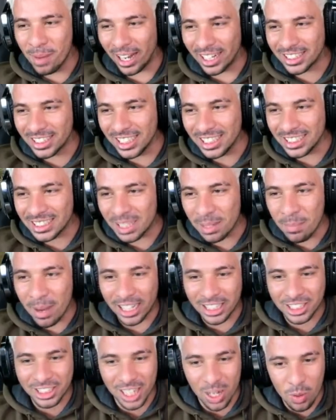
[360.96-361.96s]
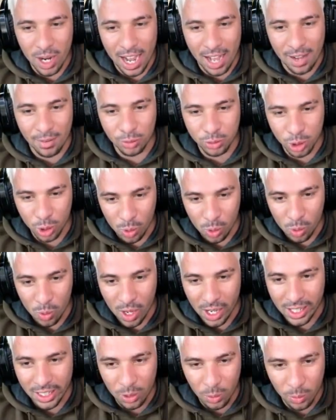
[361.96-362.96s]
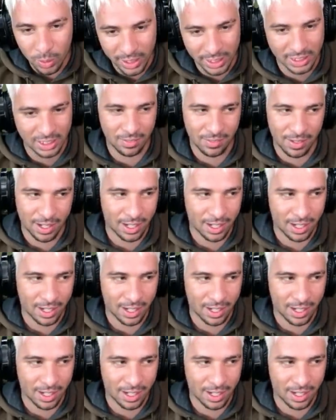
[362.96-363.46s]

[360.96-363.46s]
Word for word: Imagina você machar um cachorro com a linguiça,